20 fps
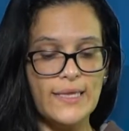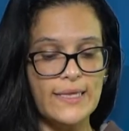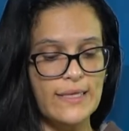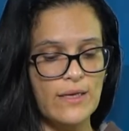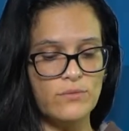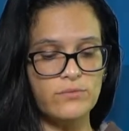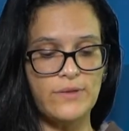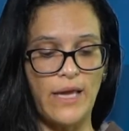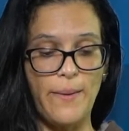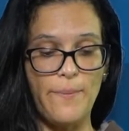
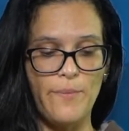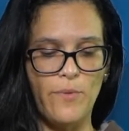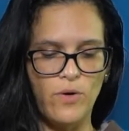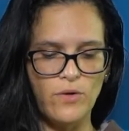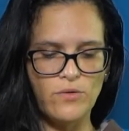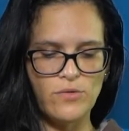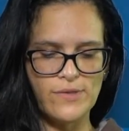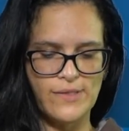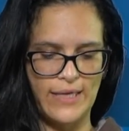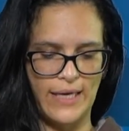não tem
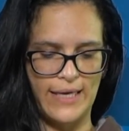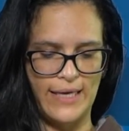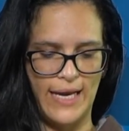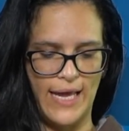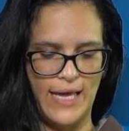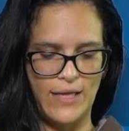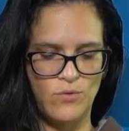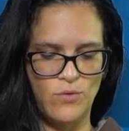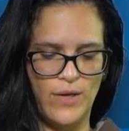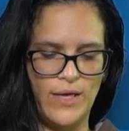muito
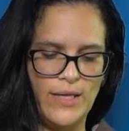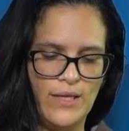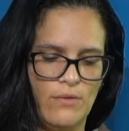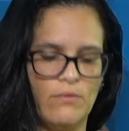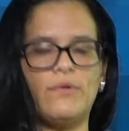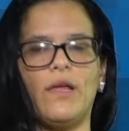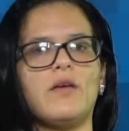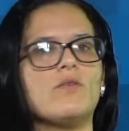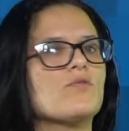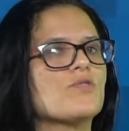segredo e
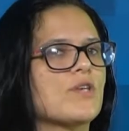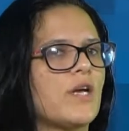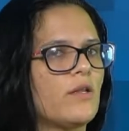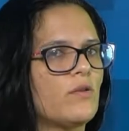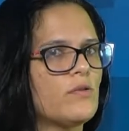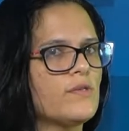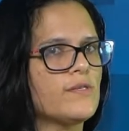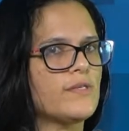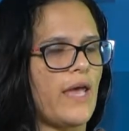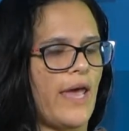não tem um
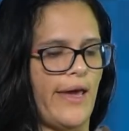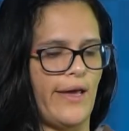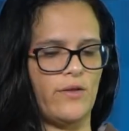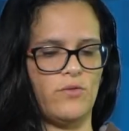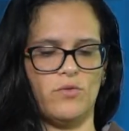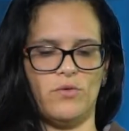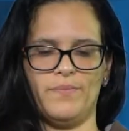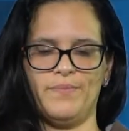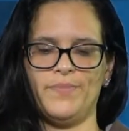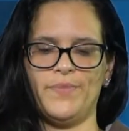jeito
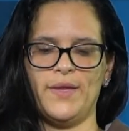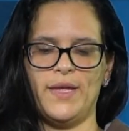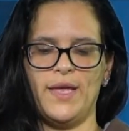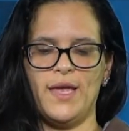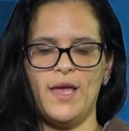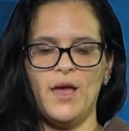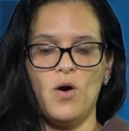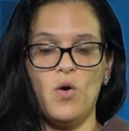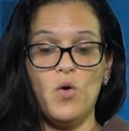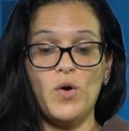certo.
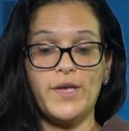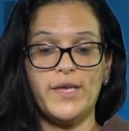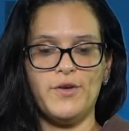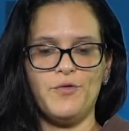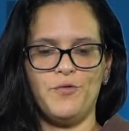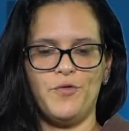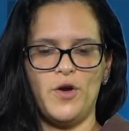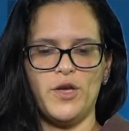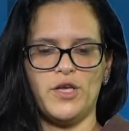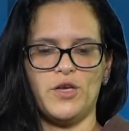O que
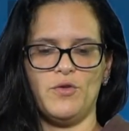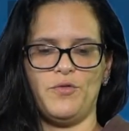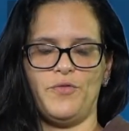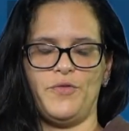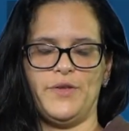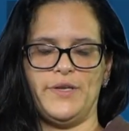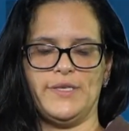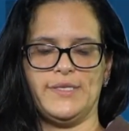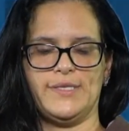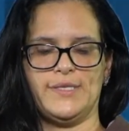foi que eu
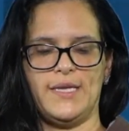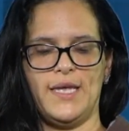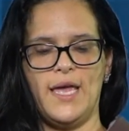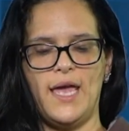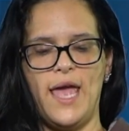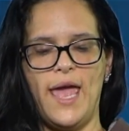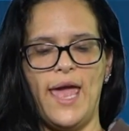fiz?